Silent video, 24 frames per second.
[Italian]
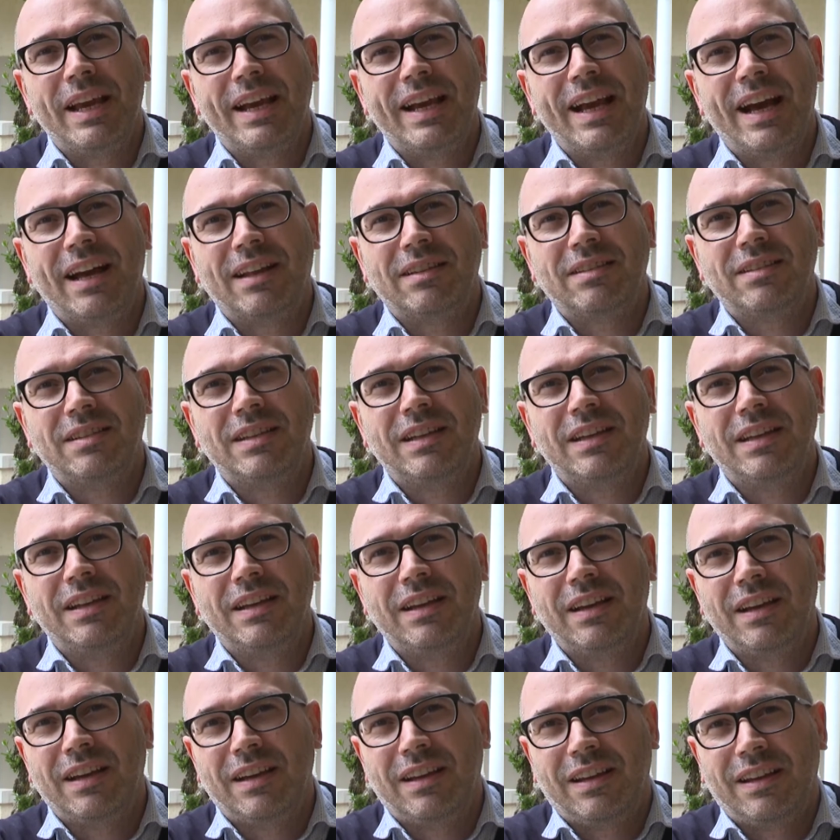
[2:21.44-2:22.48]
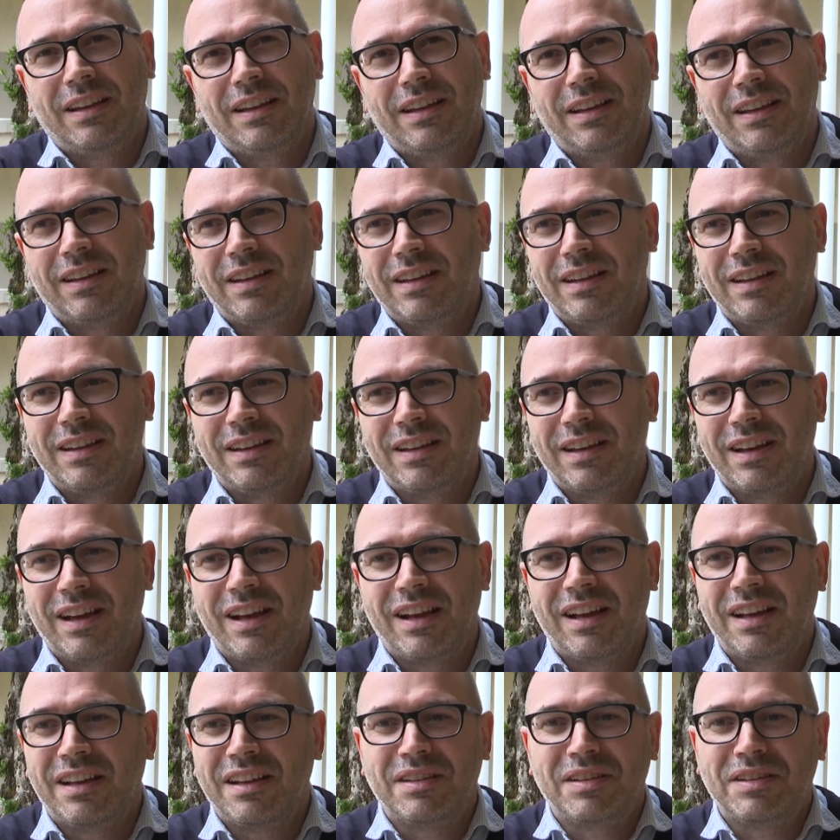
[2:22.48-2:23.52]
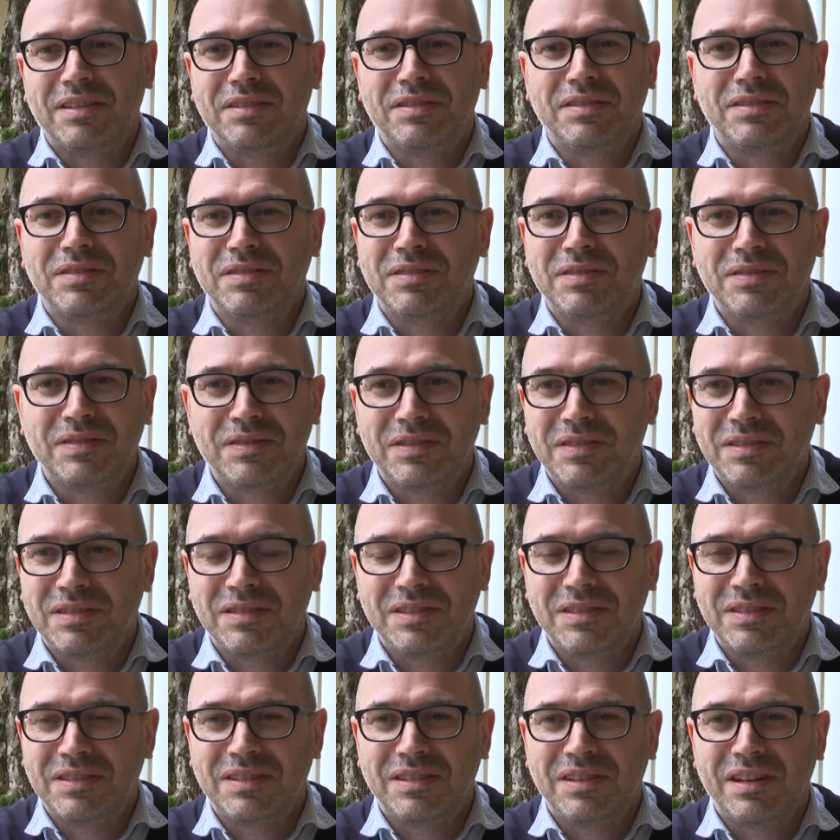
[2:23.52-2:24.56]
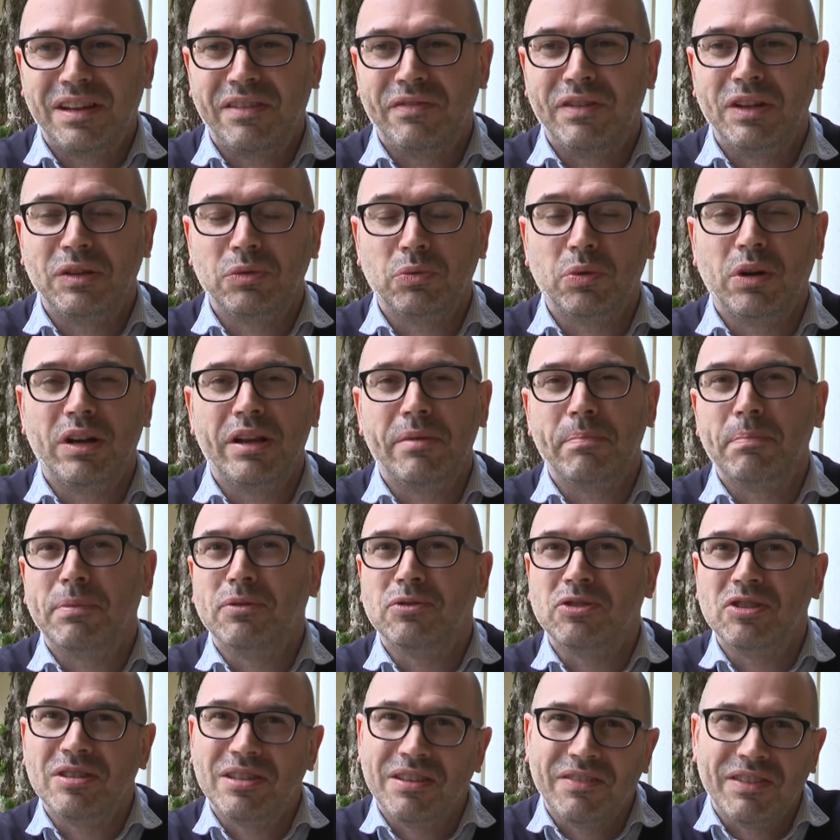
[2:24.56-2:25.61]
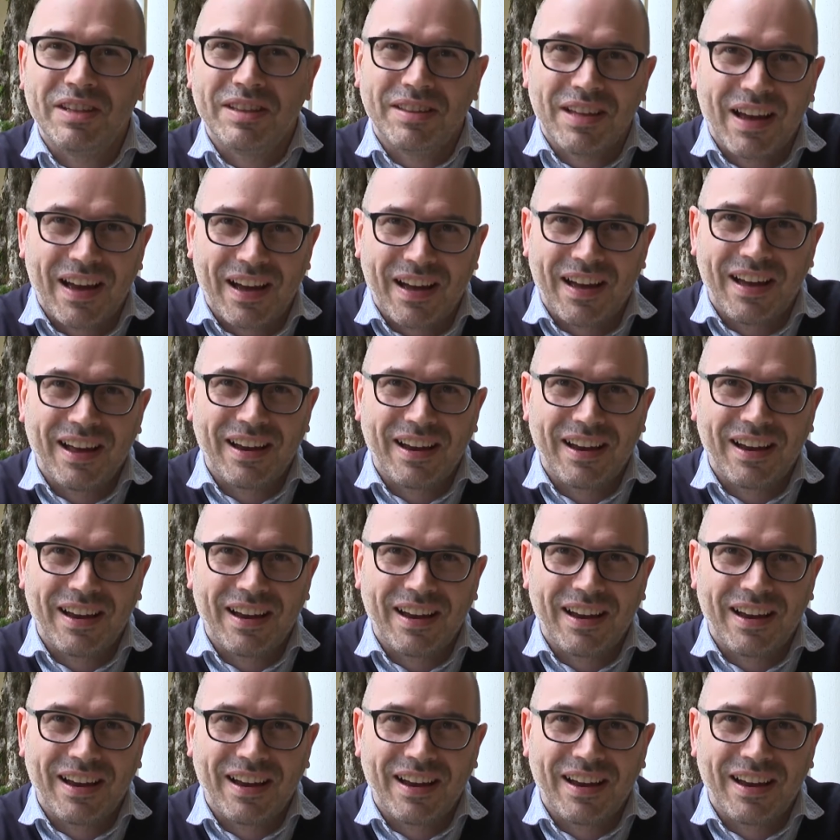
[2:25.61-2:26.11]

legati eh, a mm, eventuali positività